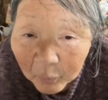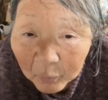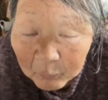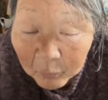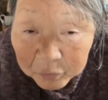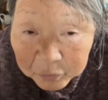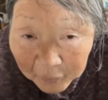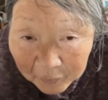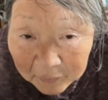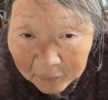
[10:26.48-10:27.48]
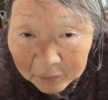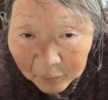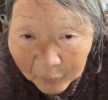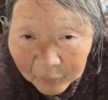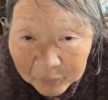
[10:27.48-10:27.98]
よ、もったいない
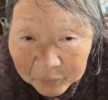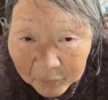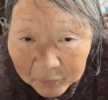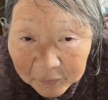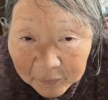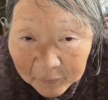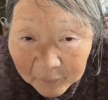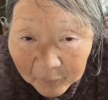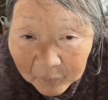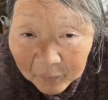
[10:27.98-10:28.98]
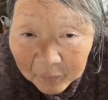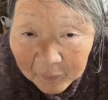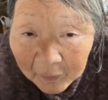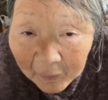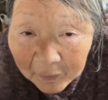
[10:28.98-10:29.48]
よ、本当に。うん、
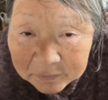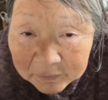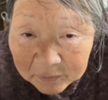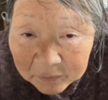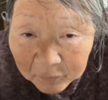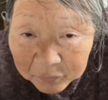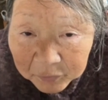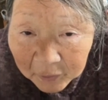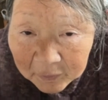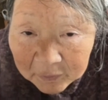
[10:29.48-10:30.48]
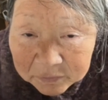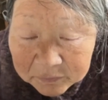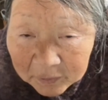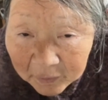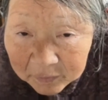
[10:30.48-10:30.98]
会社によって
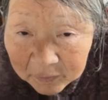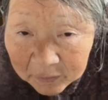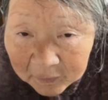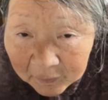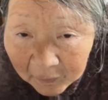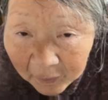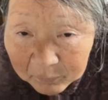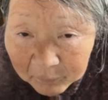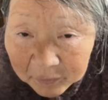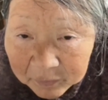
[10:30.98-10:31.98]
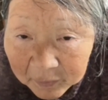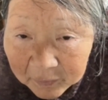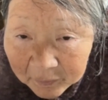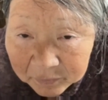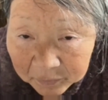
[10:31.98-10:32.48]
1年に1回
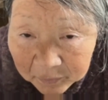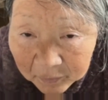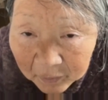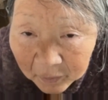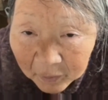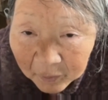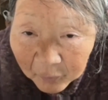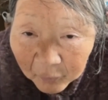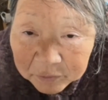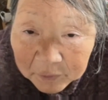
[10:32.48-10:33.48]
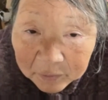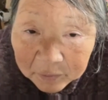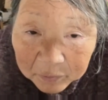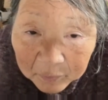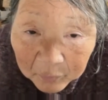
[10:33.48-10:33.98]
メンテナンス
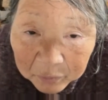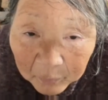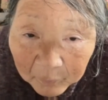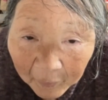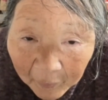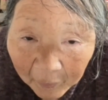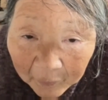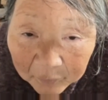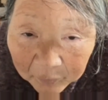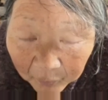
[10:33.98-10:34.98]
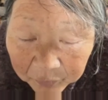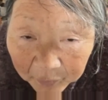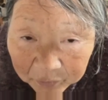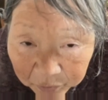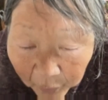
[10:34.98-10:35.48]
5000っていうこともあるよ。
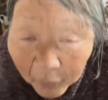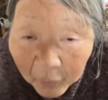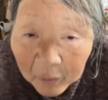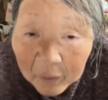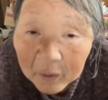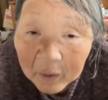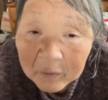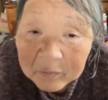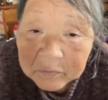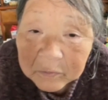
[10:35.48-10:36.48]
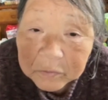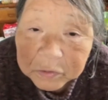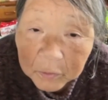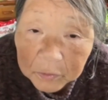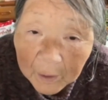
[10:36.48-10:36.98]
そう。
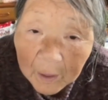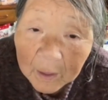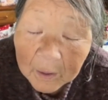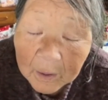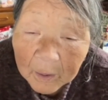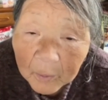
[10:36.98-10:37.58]
ずっとね、